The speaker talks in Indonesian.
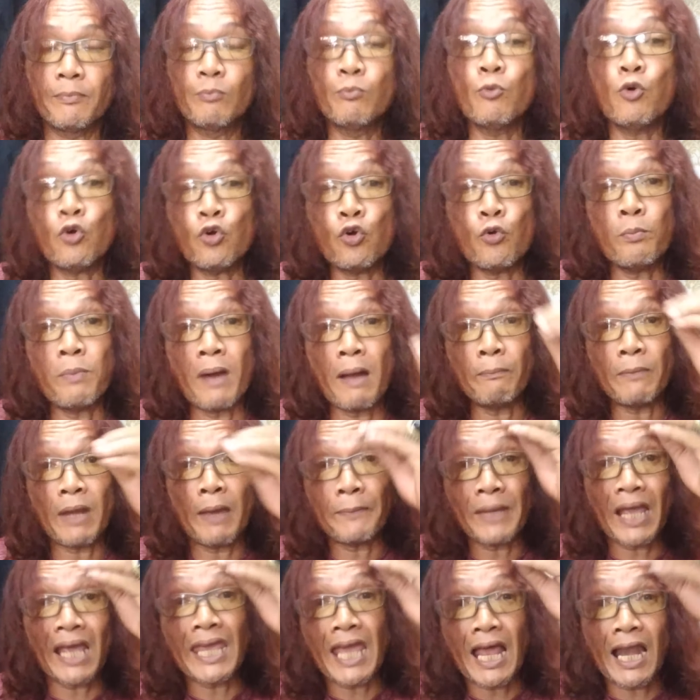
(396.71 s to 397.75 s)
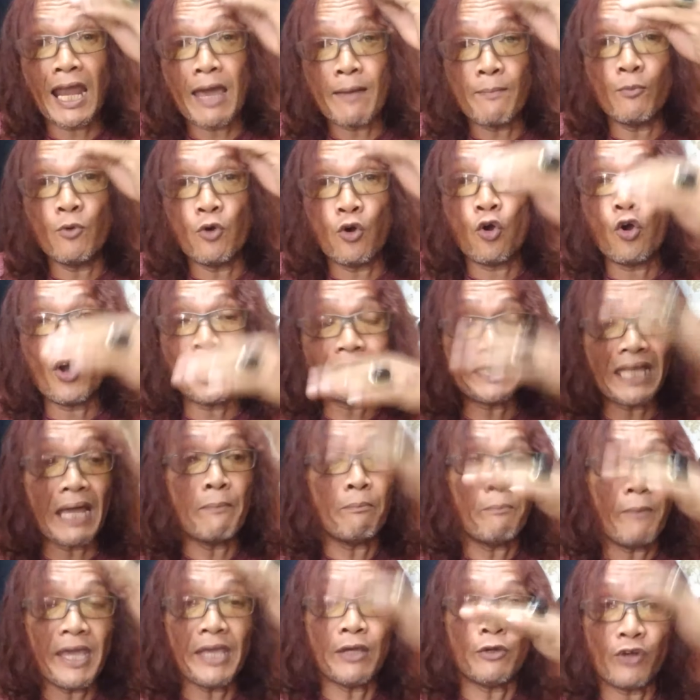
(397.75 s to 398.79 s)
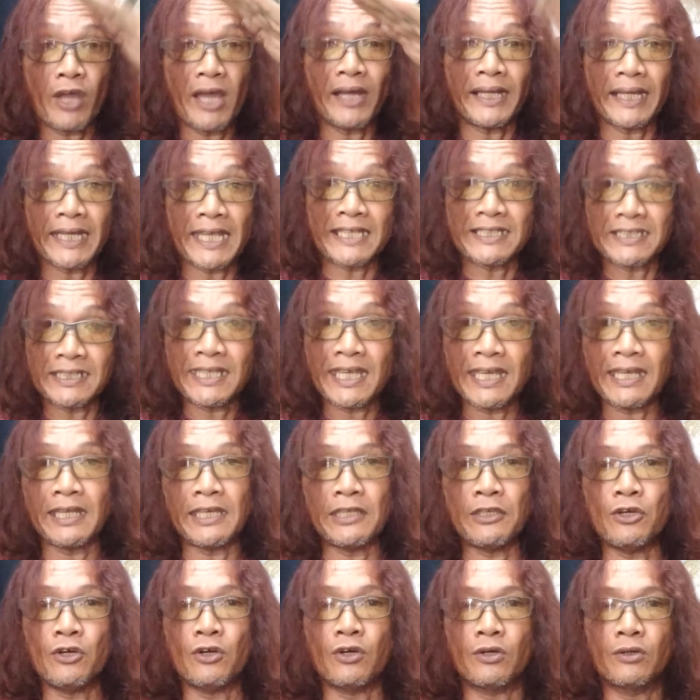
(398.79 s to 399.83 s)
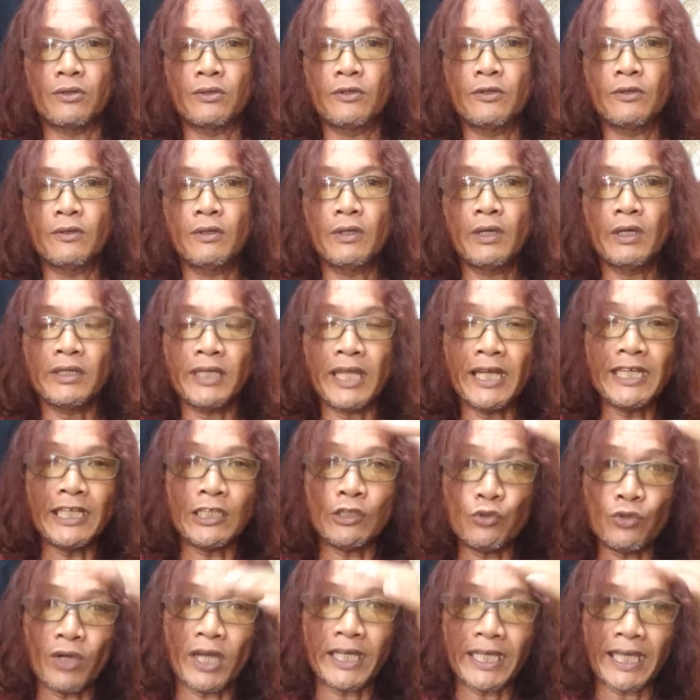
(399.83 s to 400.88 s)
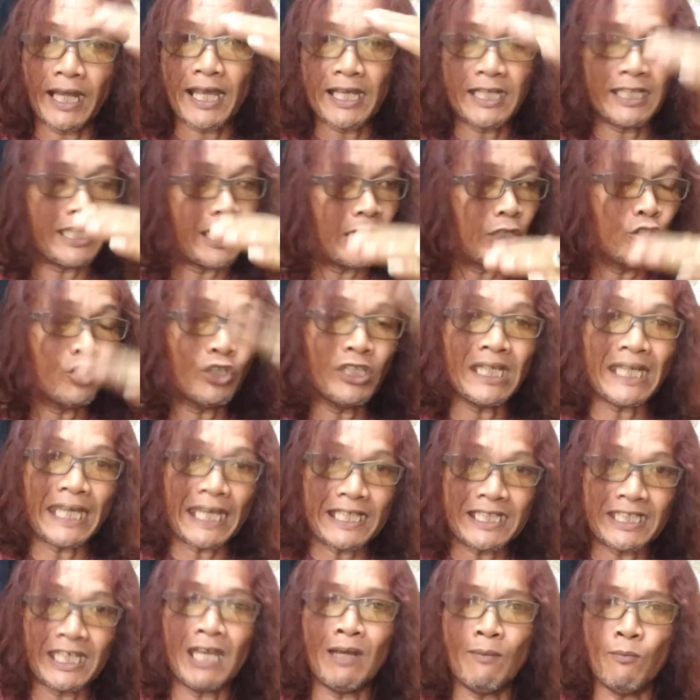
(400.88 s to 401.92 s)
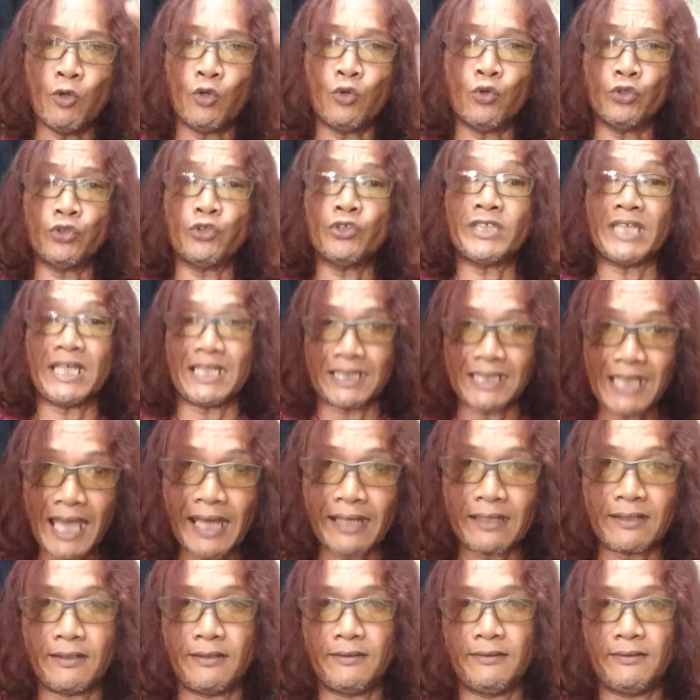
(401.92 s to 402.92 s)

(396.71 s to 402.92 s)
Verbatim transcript: buku bam lameng yang lama gua tamai orang dari SD deh nyo Dan itu akhir-akhirnya KCN buku itu sesat.